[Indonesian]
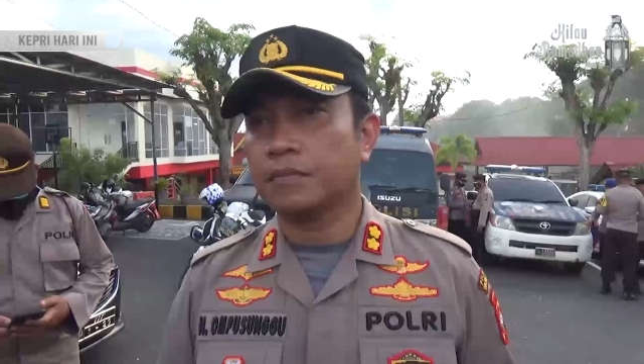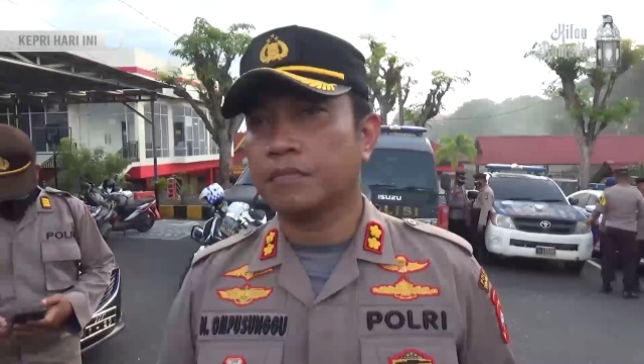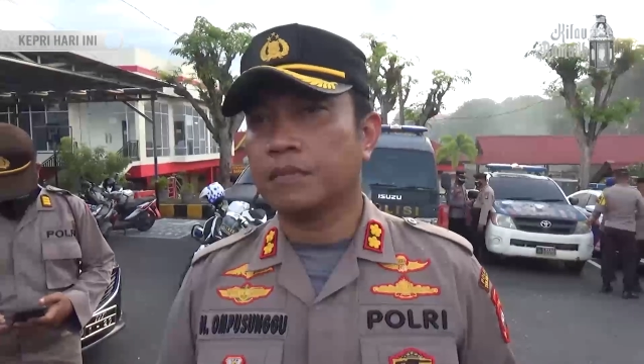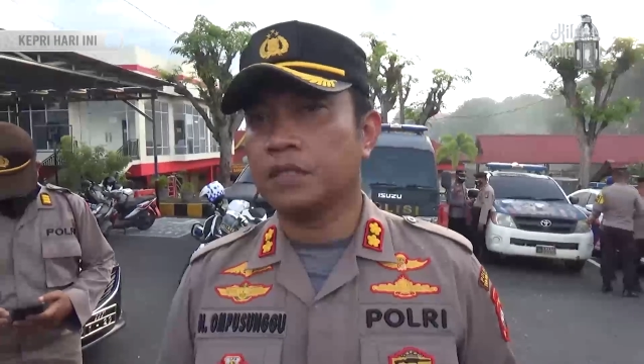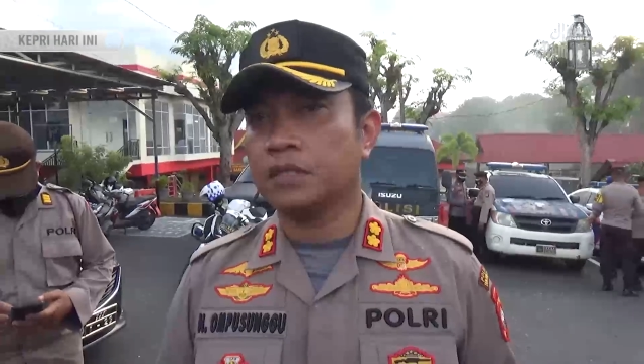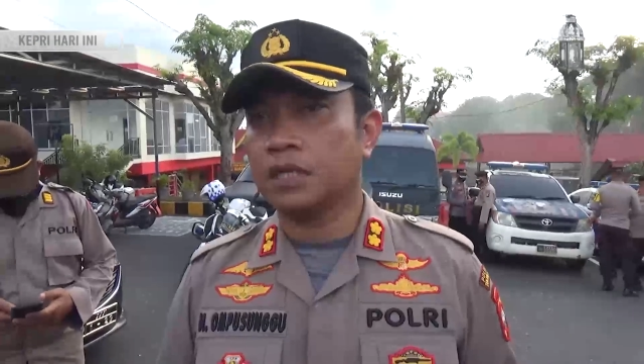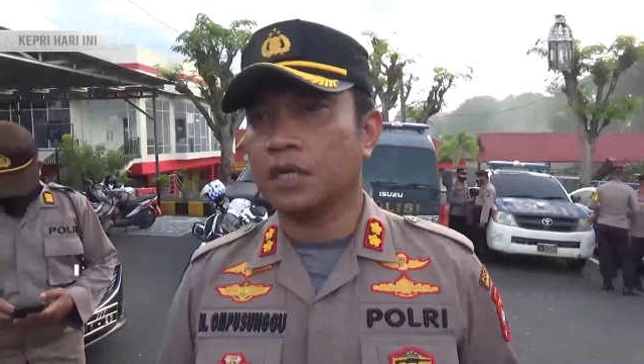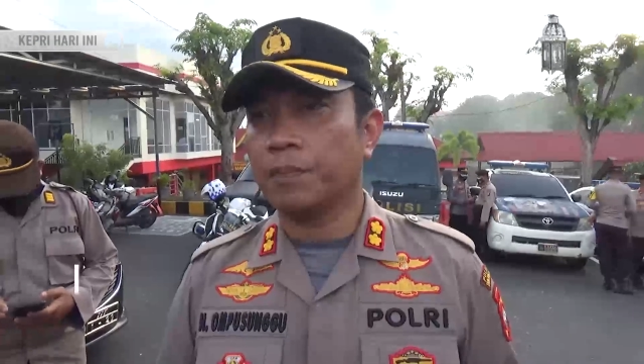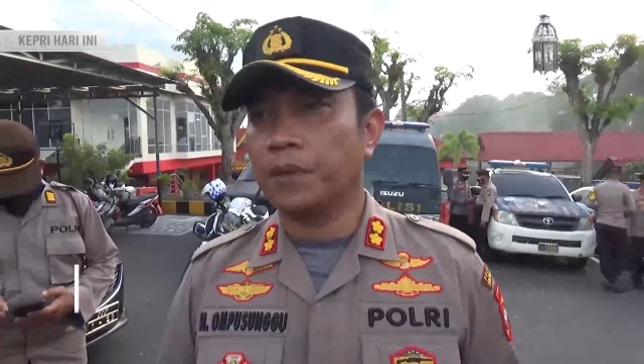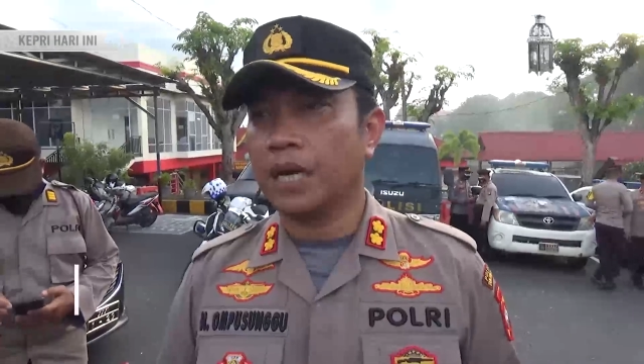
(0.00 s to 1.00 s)

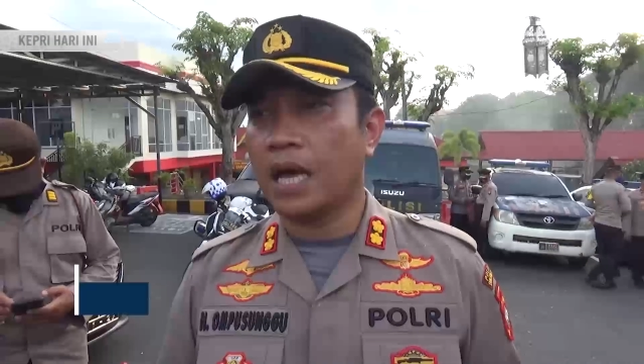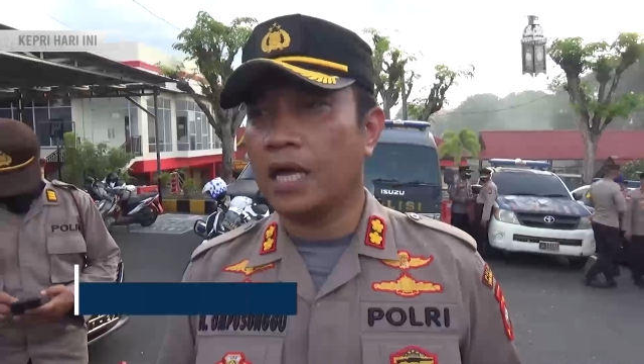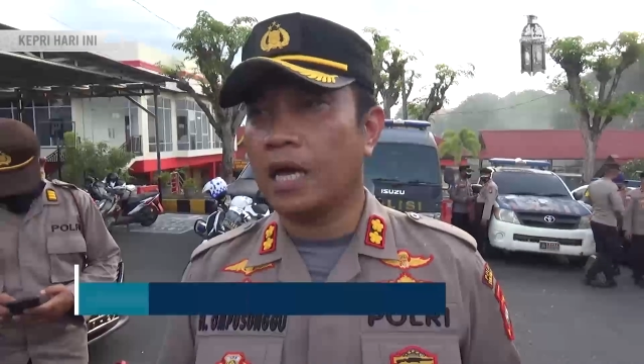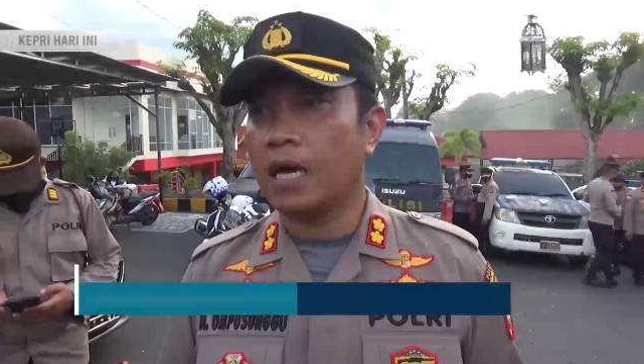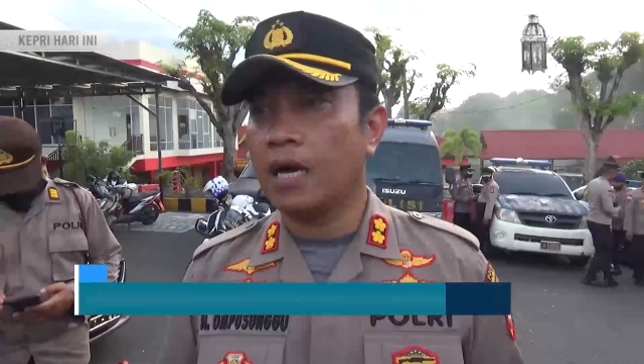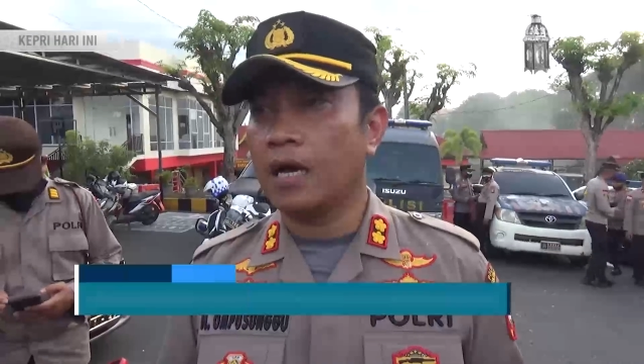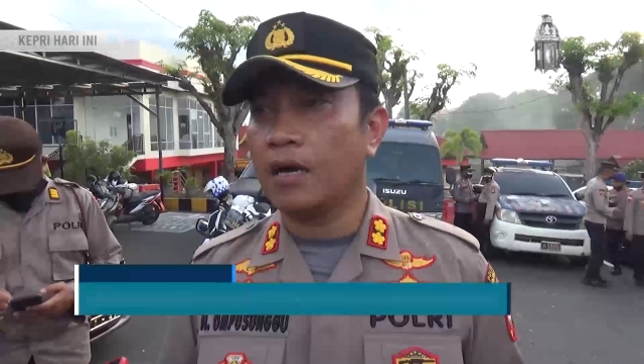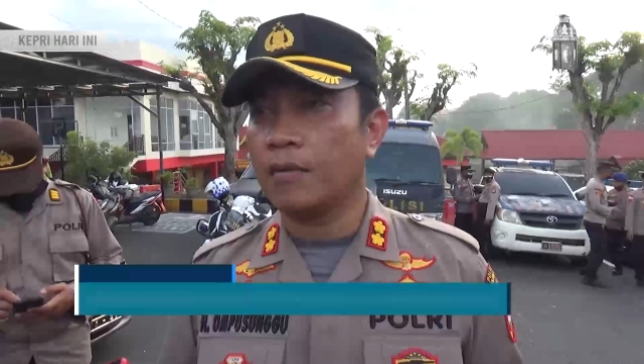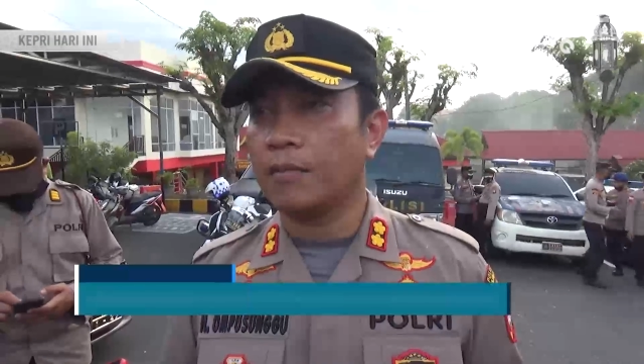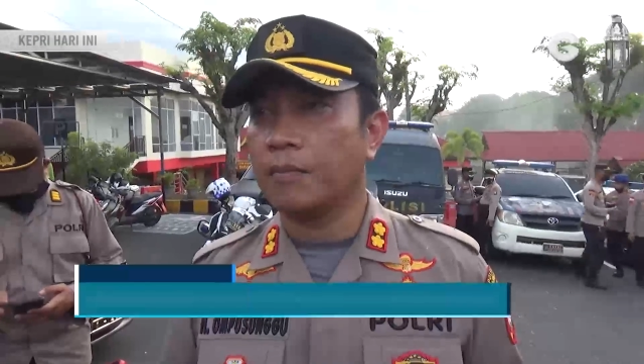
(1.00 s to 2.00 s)
Menteri Pendaya
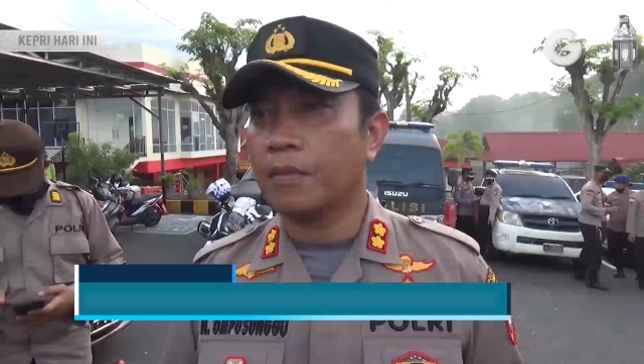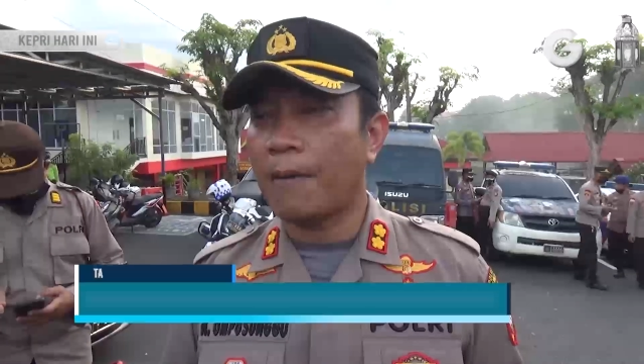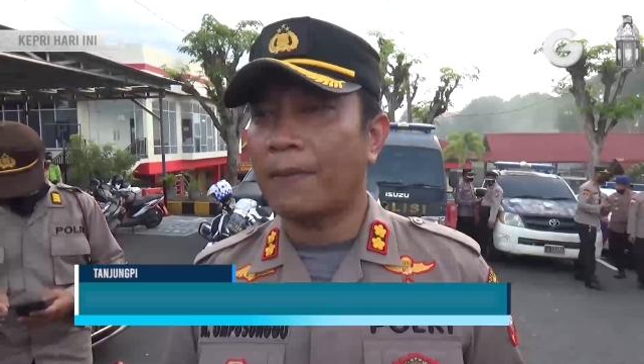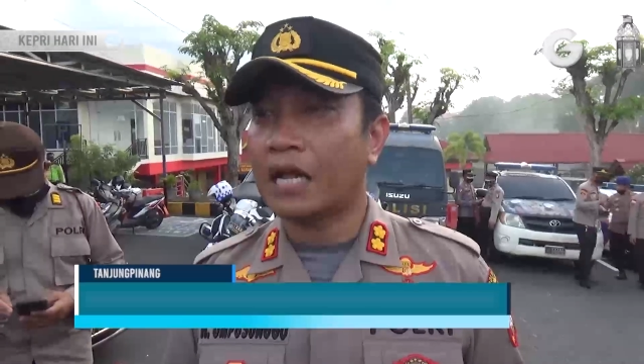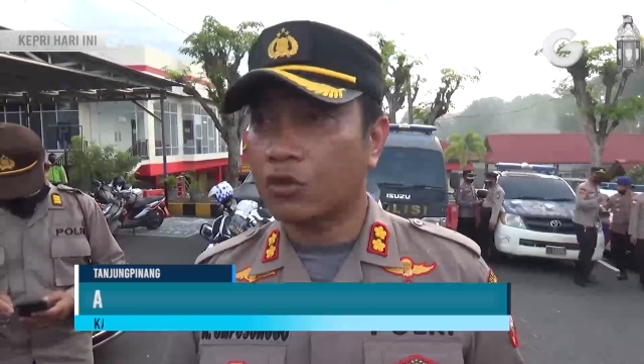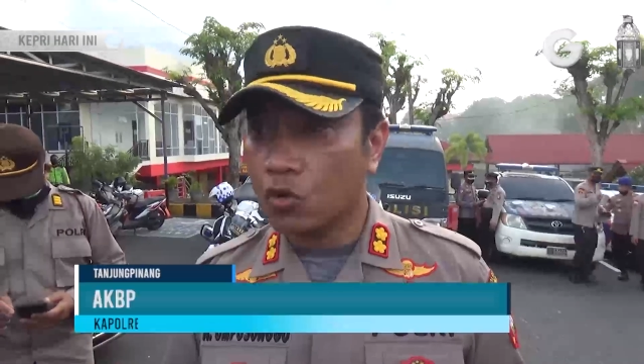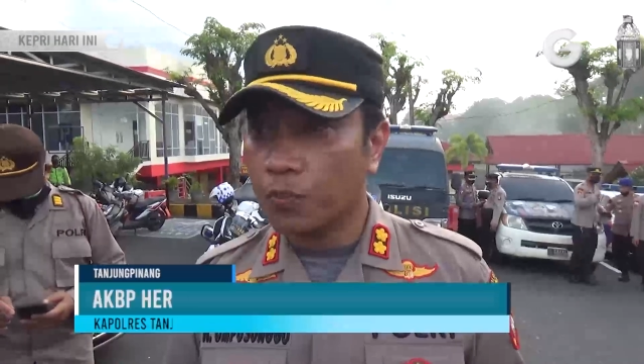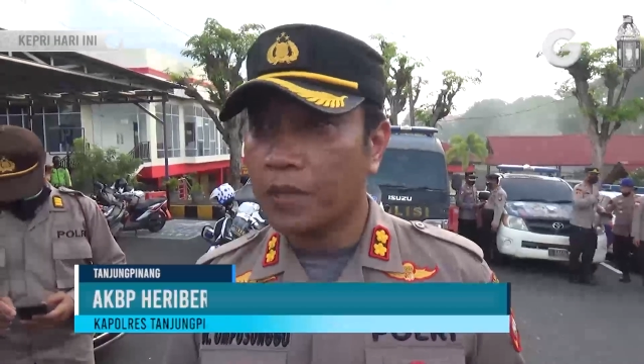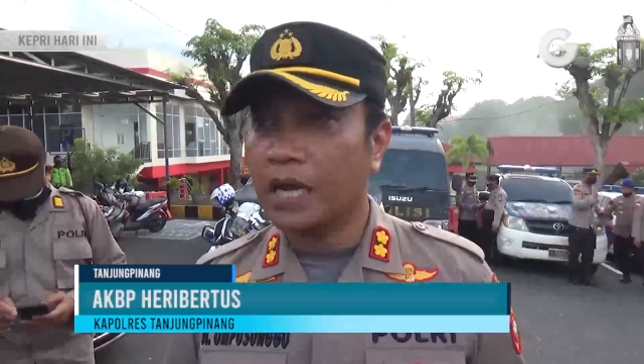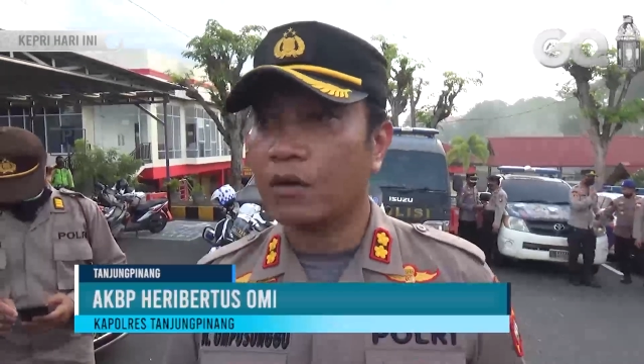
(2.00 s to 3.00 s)
Aparatur
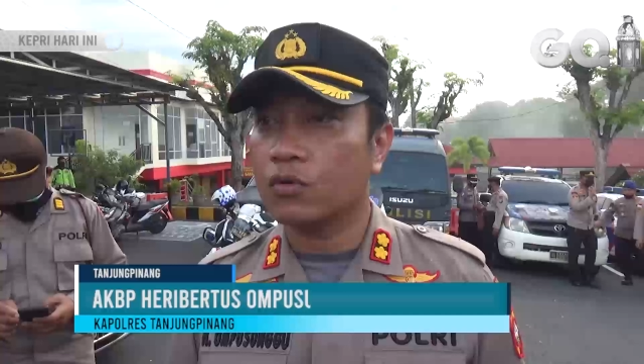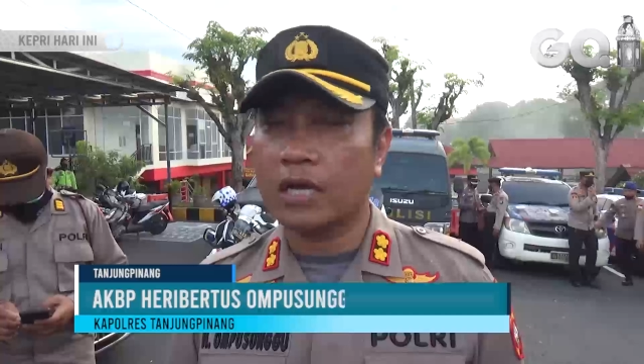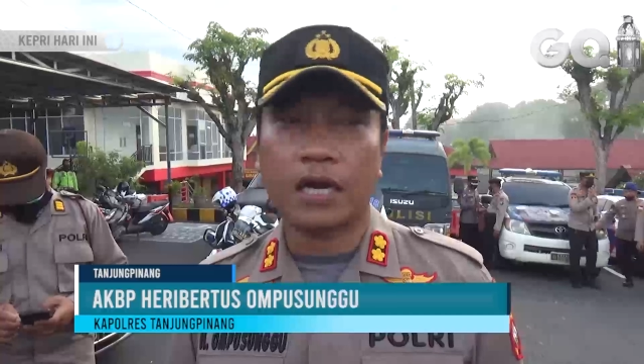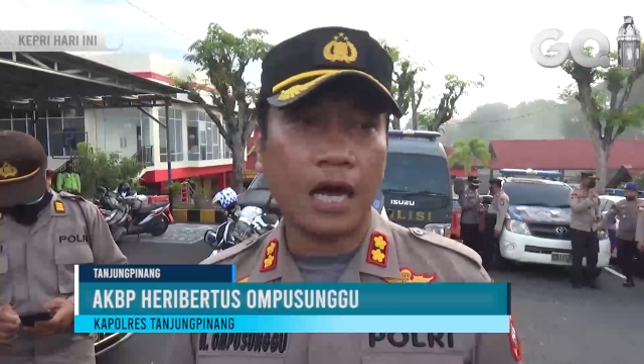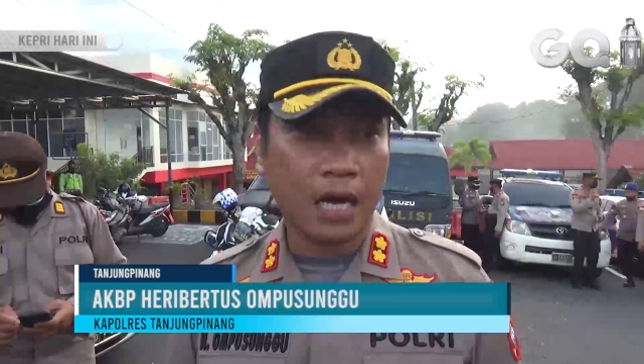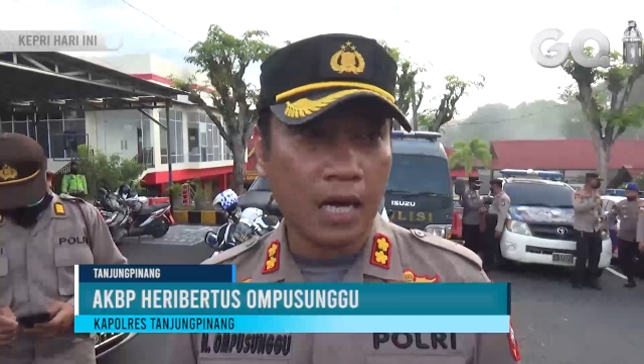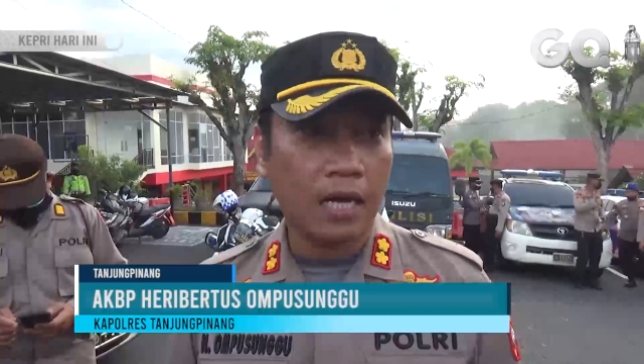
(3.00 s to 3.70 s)
Pendayagunaan Negara